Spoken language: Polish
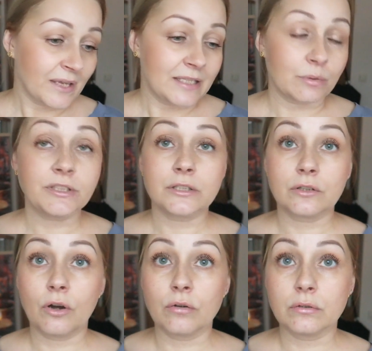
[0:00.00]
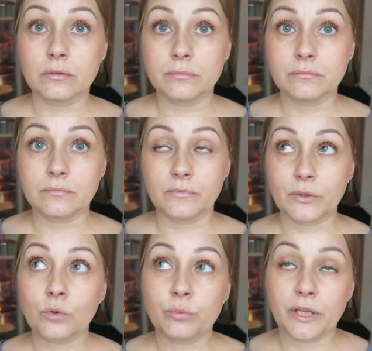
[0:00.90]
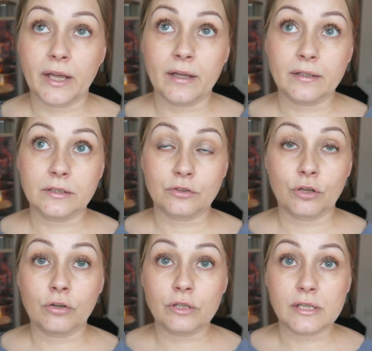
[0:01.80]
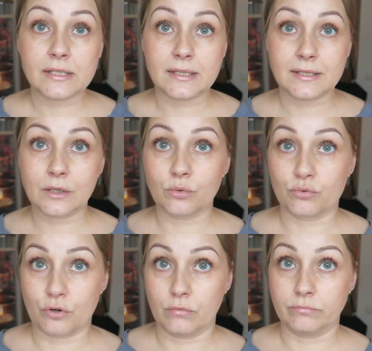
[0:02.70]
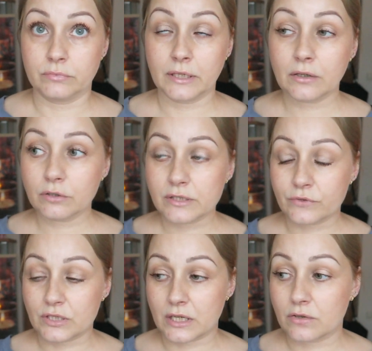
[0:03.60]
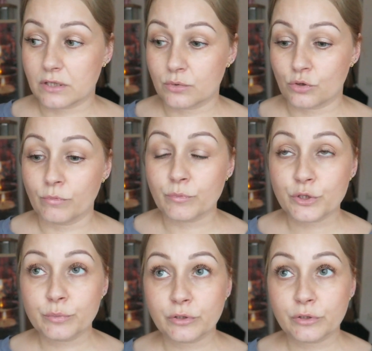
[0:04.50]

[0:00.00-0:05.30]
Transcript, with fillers: Słuchajcie, to ym, według mnie to jest za dużo. Tego jest wszystkiego za dużo. My musimy